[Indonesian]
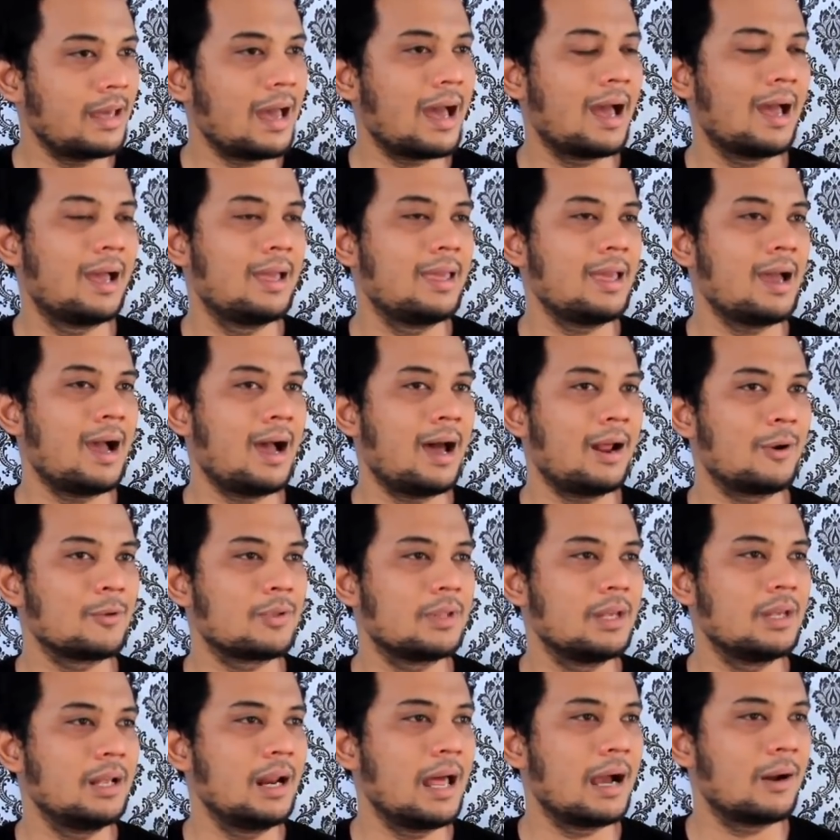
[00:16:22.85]
Ya, yang harus
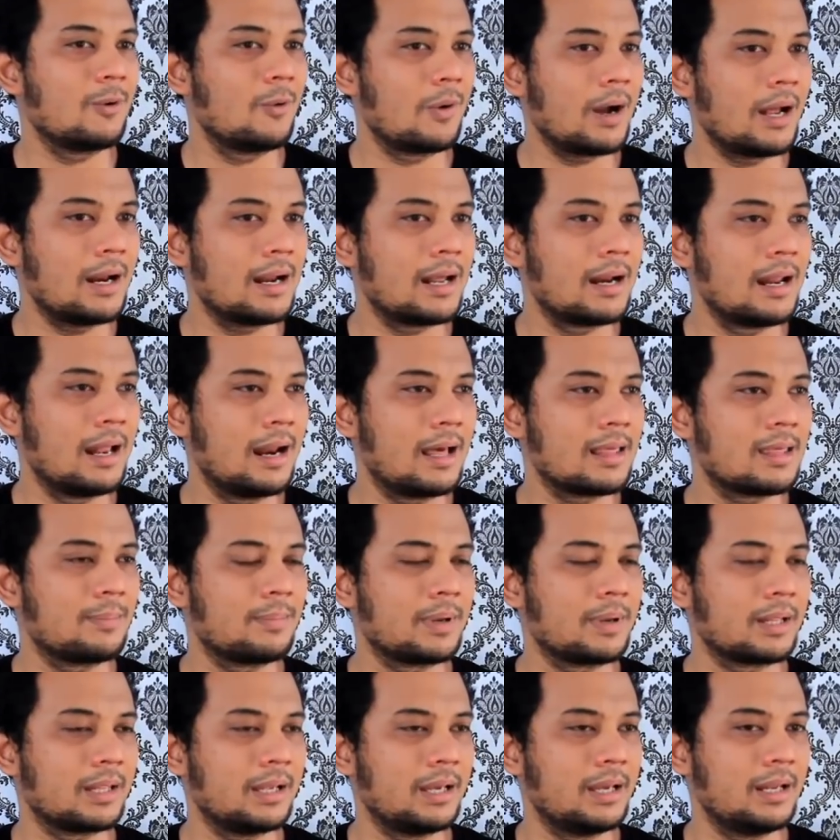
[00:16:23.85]
dilakukan adalah
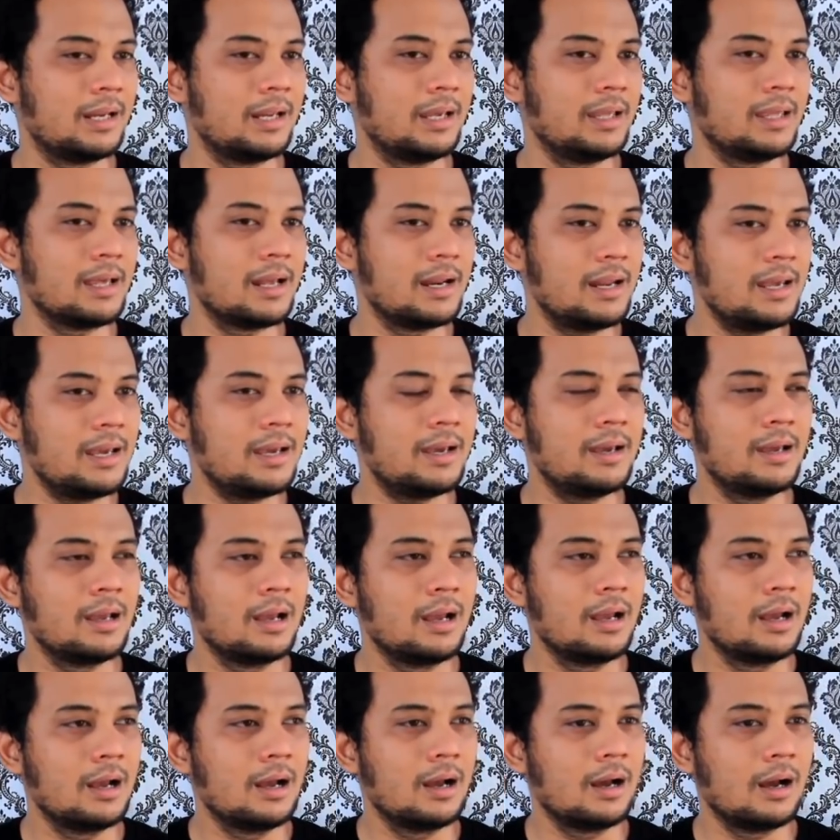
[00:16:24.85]
seperti ini. Jadi
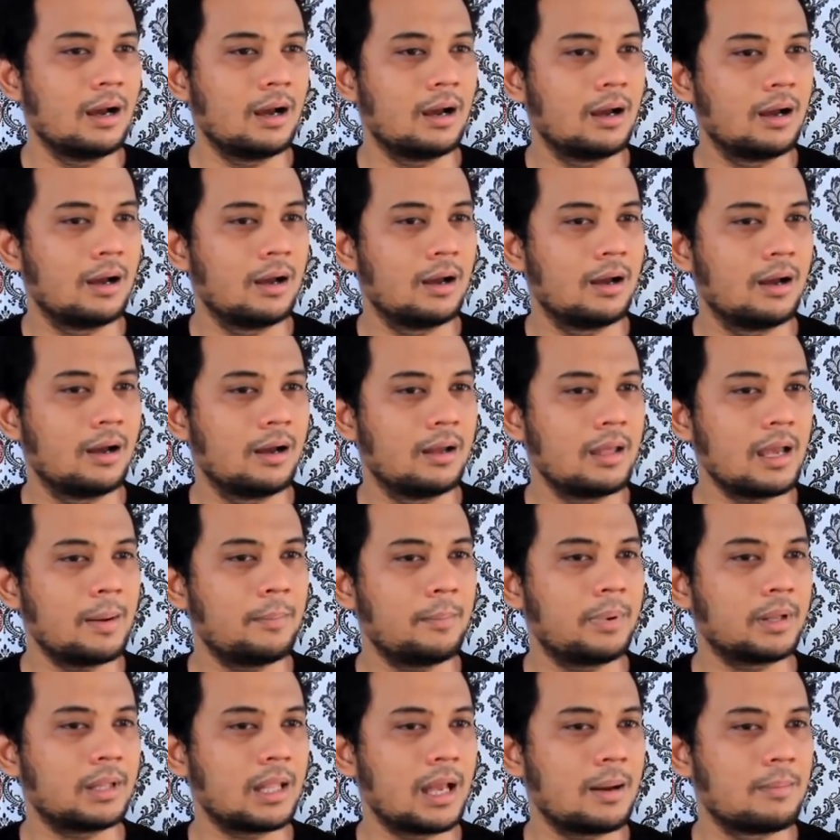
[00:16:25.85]
eh, yang
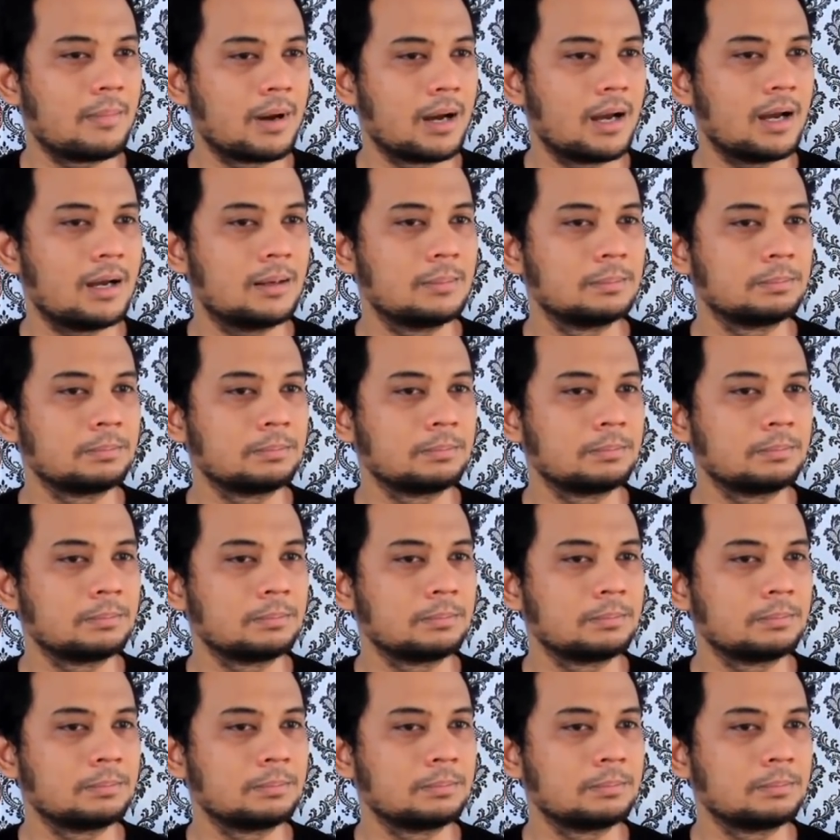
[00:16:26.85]
pertama